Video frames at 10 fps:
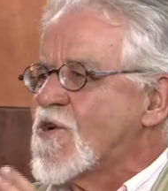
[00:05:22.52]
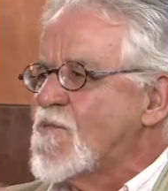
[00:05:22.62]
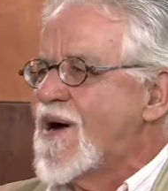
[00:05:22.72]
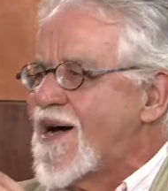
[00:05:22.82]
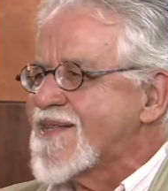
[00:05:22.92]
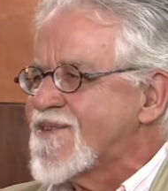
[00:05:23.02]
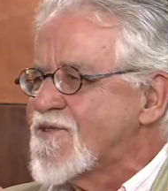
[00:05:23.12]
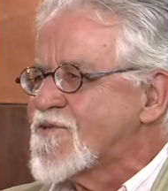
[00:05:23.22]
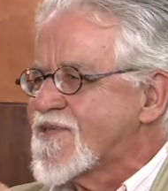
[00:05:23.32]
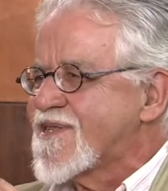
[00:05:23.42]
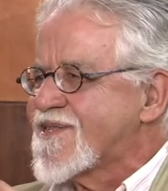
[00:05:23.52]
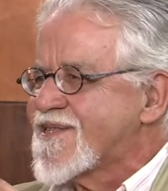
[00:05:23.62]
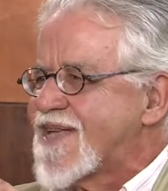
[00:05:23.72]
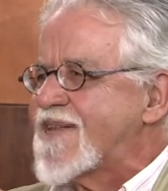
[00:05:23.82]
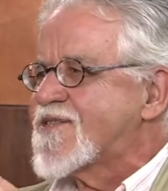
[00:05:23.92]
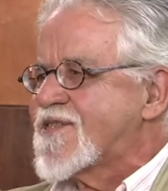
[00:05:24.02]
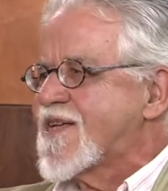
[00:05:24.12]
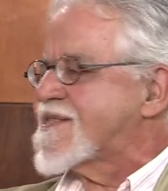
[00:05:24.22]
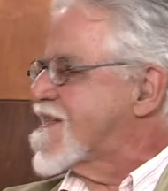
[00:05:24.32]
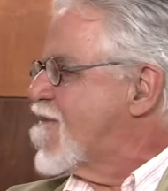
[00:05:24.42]
alguma razão da
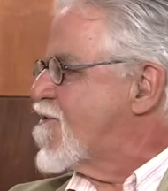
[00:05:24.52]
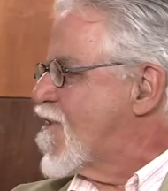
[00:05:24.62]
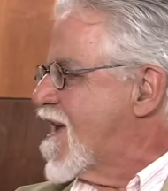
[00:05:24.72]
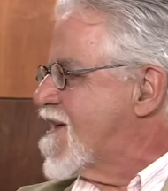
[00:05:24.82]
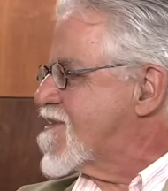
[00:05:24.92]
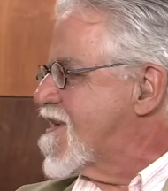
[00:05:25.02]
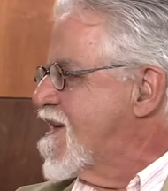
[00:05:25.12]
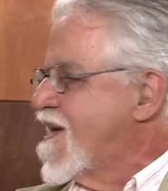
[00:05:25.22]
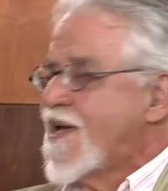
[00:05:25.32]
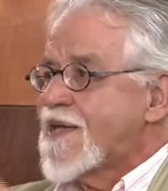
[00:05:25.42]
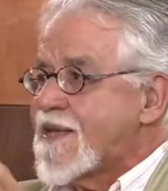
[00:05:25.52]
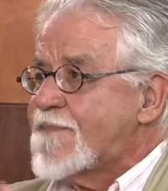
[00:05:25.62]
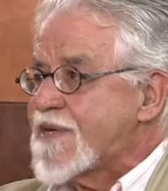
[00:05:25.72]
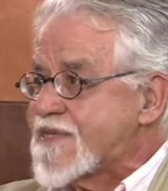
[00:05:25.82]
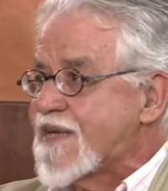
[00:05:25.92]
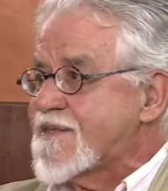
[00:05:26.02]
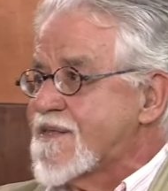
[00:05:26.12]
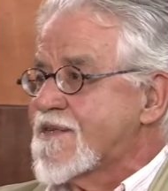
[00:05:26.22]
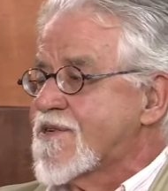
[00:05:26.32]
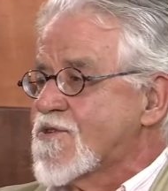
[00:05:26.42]
existência da floresta e da presença
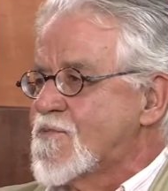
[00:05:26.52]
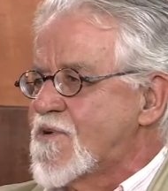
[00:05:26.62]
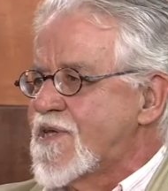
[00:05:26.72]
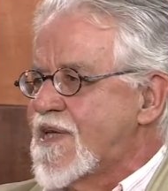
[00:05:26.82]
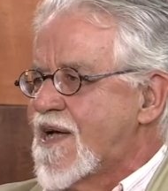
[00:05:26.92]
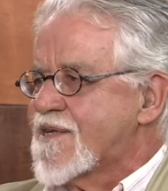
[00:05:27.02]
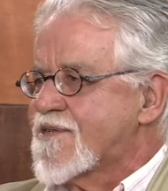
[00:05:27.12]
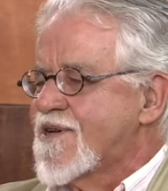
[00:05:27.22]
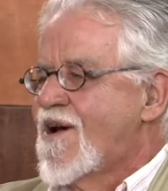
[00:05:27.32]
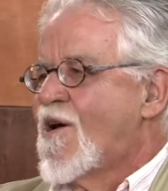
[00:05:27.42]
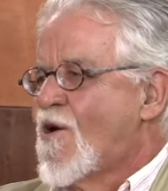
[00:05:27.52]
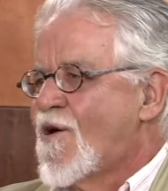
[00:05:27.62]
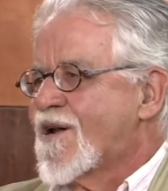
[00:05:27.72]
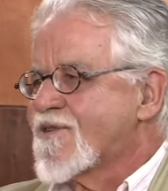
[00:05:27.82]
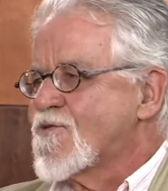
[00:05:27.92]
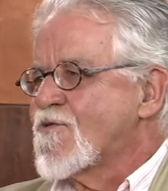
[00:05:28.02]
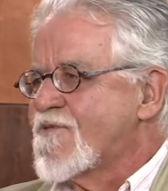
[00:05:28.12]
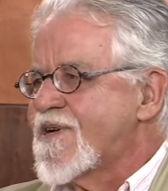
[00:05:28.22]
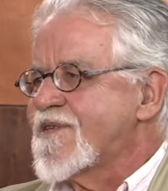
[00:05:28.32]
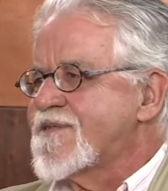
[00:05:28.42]
dessas comunidades. Ora, o
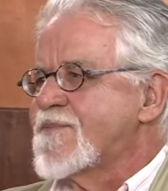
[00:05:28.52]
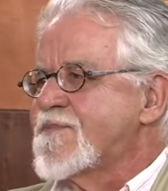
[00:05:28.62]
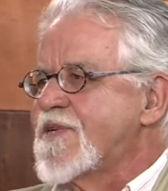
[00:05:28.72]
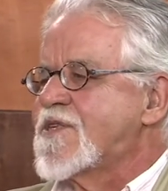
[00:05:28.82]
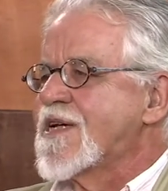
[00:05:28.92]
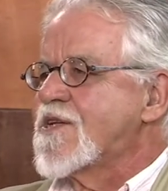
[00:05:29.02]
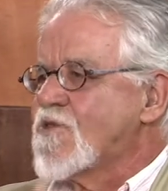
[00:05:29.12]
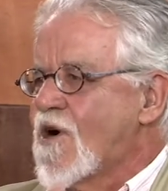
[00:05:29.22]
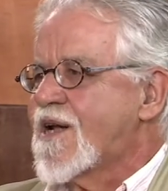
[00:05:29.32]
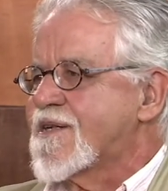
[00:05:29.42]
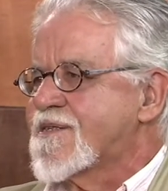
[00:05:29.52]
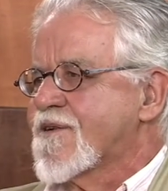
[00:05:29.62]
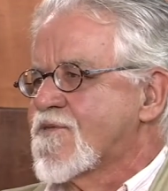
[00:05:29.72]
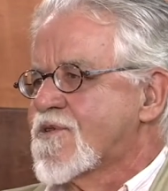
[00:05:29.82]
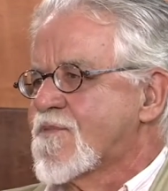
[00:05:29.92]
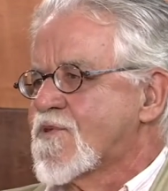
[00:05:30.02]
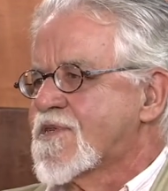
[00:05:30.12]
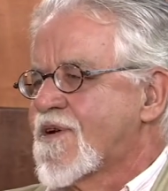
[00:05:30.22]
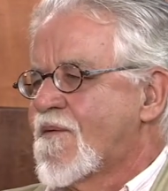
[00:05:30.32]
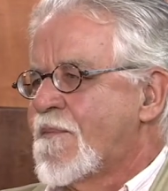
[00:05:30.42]
governo simplesmente ignora essa
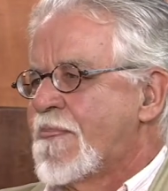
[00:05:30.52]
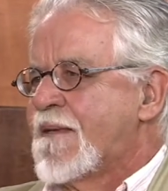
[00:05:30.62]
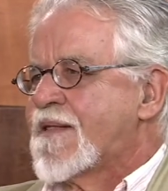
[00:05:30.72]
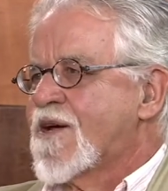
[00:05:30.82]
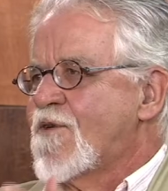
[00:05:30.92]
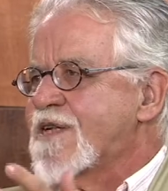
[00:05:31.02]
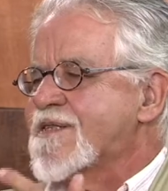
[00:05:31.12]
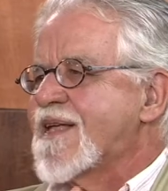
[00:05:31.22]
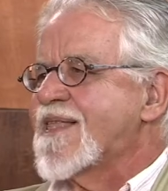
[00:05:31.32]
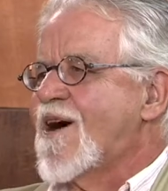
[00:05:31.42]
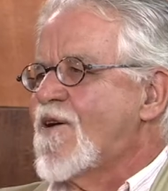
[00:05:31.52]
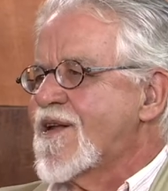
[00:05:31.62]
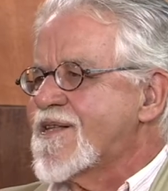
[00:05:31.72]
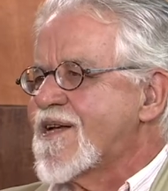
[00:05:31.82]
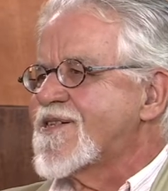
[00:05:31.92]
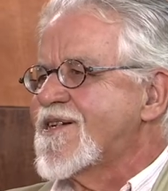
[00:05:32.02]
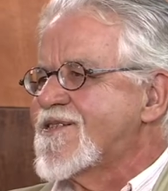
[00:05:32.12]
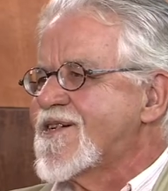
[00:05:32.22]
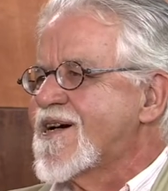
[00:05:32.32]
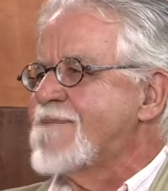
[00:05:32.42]
contribuição. Então, eu acho que está na hora de a
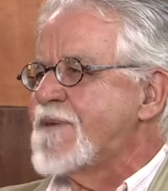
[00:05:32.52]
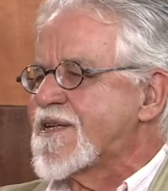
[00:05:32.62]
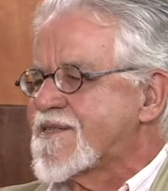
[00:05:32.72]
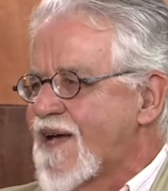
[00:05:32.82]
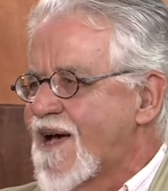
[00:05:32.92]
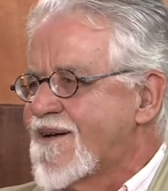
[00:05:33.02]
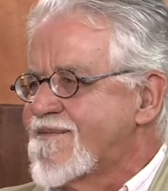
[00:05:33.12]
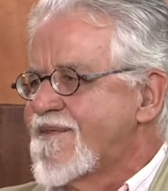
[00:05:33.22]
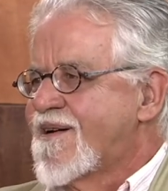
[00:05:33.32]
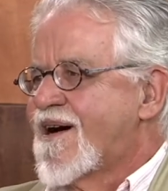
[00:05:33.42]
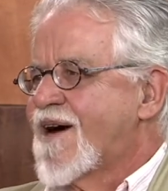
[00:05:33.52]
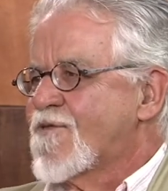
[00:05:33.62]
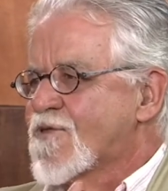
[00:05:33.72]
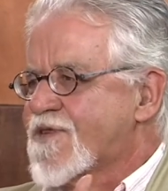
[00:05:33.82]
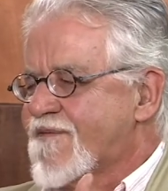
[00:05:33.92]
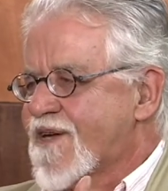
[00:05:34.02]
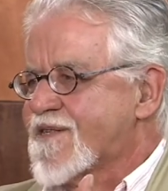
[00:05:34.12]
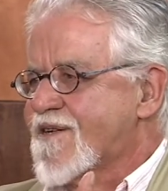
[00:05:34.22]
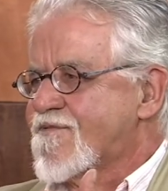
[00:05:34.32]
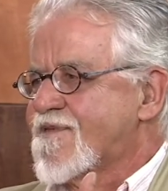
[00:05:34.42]
gente repensar a
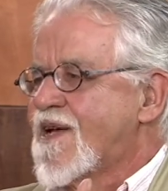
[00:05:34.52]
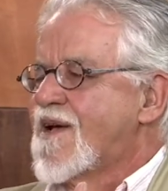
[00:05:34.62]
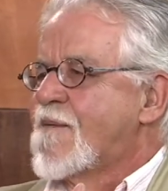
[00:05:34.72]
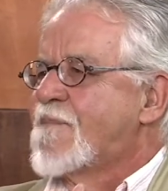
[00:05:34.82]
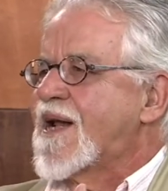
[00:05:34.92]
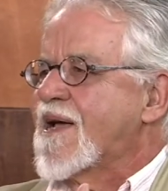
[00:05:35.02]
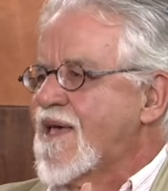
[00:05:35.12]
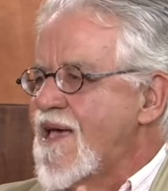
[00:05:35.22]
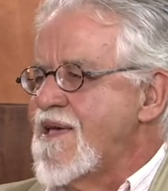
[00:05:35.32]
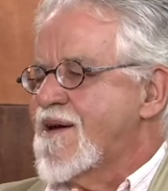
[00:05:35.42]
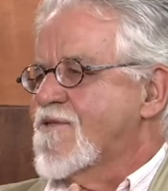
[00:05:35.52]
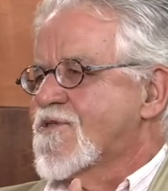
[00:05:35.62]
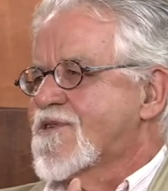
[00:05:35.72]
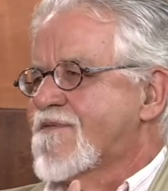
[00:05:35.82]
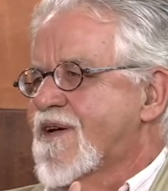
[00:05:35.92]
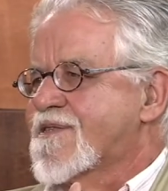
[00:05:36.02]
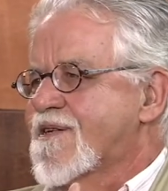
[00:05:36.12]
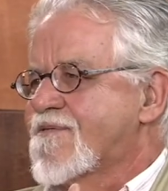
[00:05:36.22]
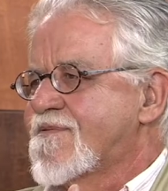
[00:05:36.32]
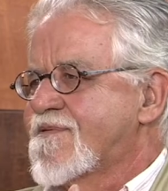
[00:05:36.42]
conservação, para quem é a
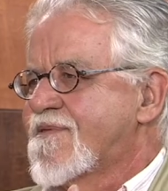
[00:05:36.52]
conservação,